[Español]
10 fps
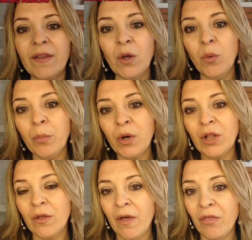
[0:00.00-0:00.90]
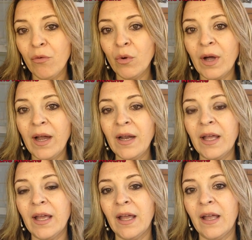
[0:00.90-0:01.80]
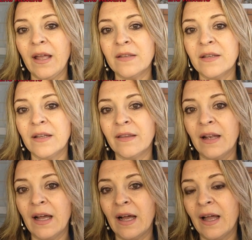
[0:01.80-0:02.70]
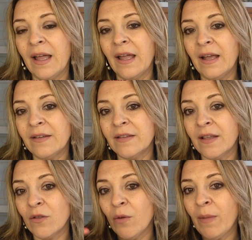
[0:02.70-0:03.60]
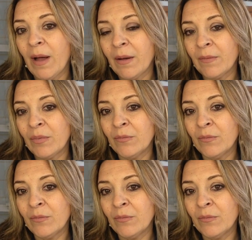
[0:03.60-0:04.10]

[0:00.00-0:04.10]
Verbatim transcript: tiene un poquito de azúcar, eh, si te la eh, te toma,